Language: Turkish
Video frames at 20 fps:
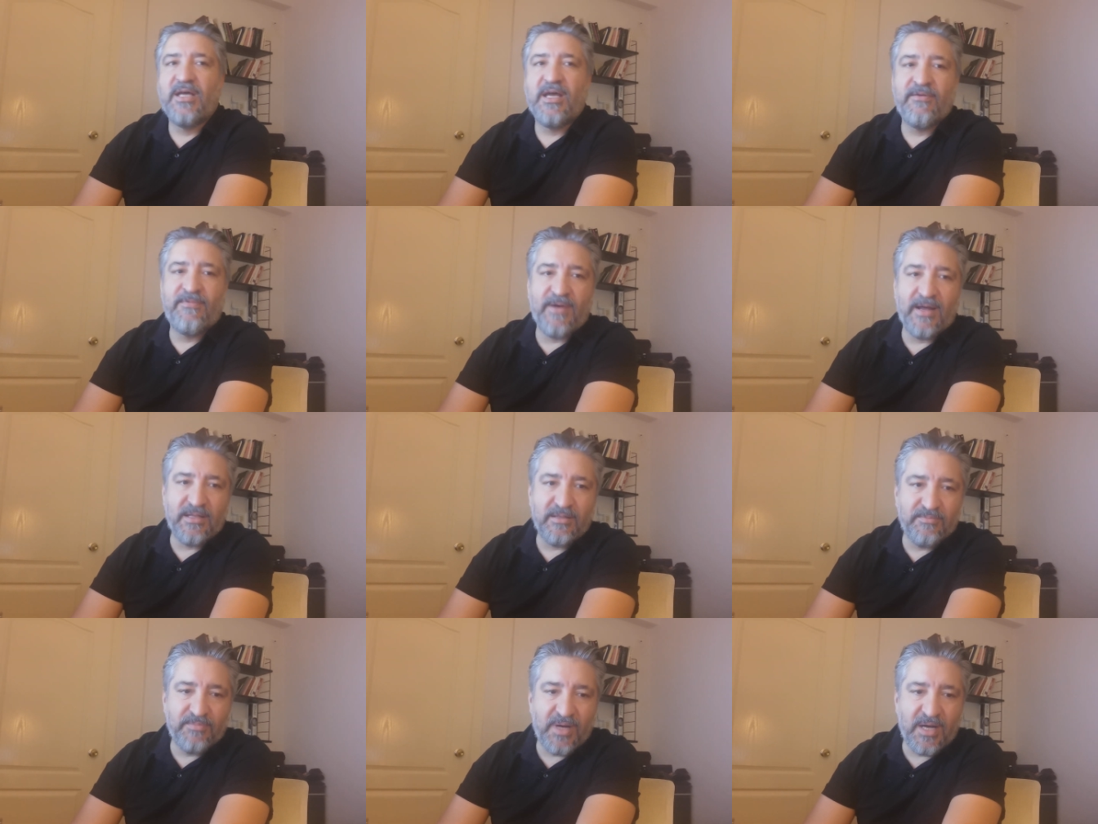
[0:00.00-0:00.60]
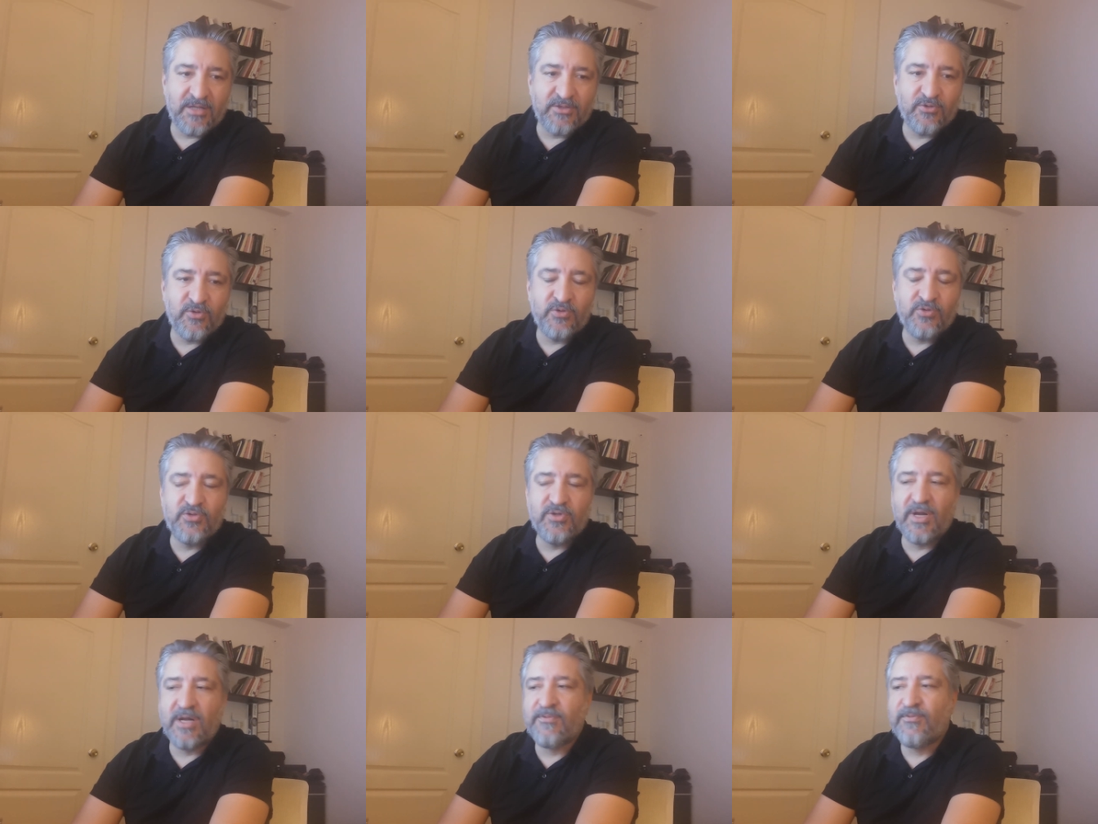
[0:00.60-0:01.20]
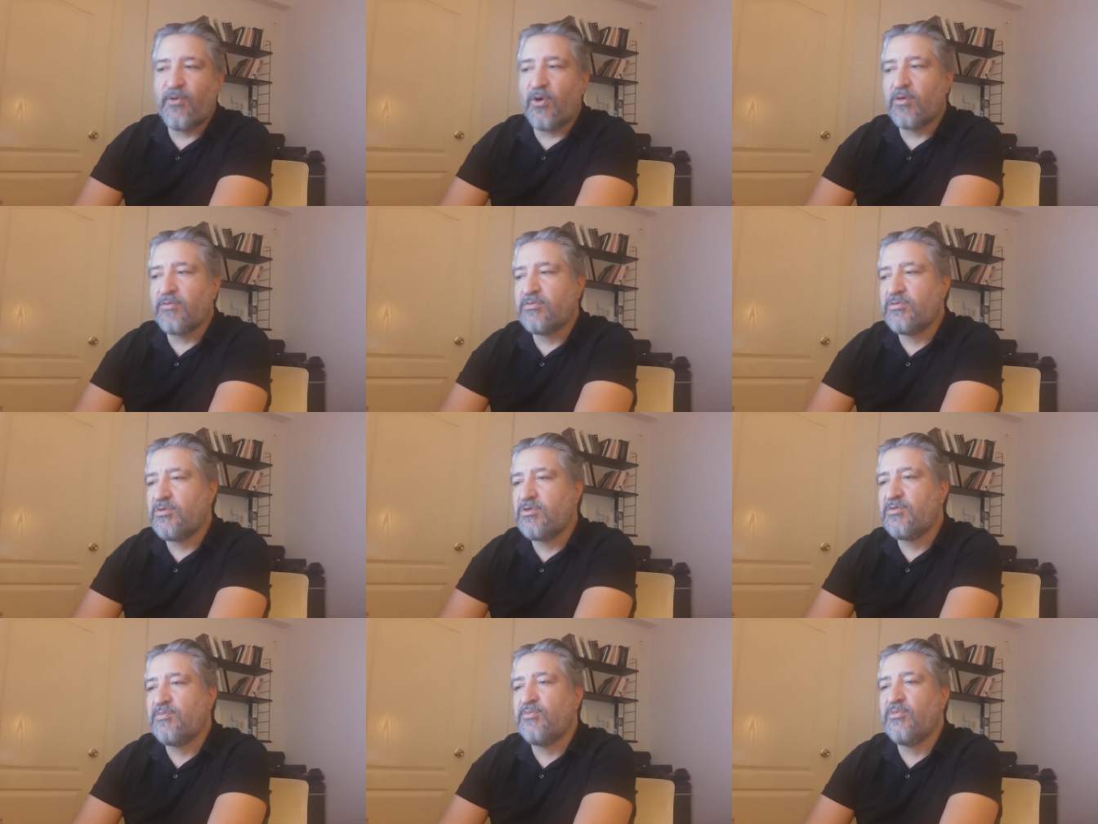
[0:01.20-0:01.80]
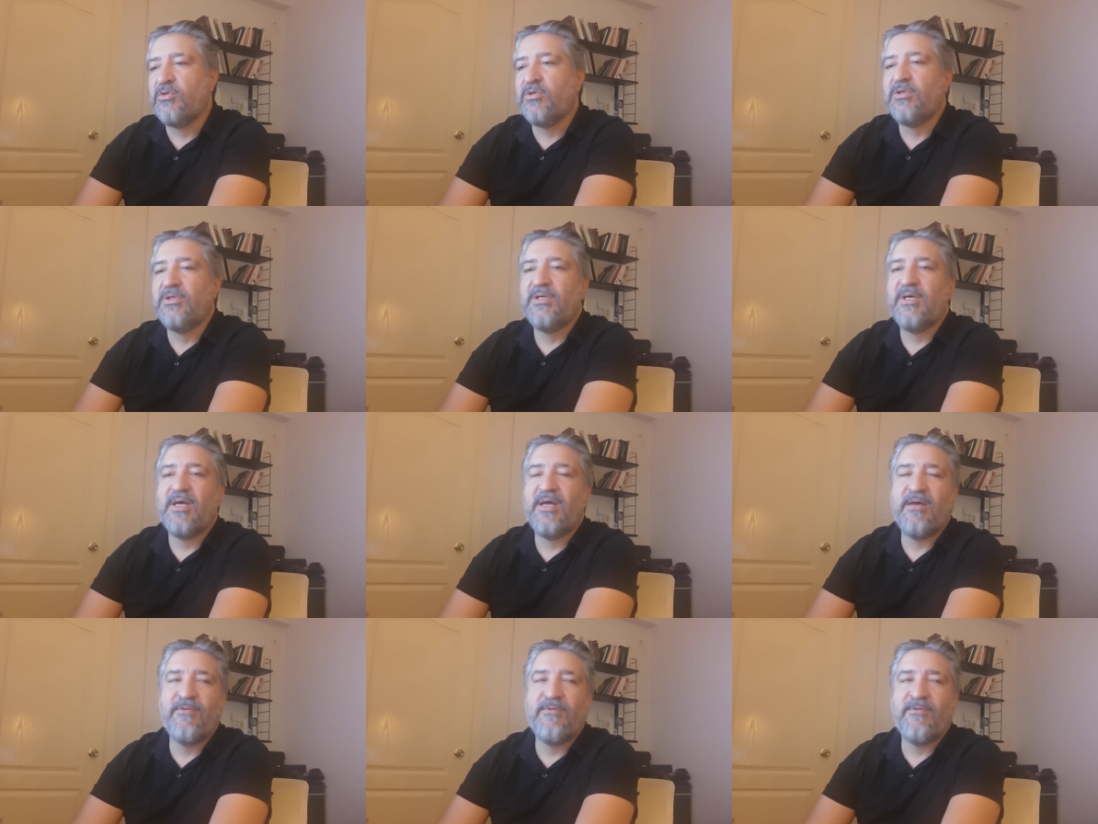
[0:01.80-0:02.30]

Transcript: Efendim bazı oyuncular formsuz mu?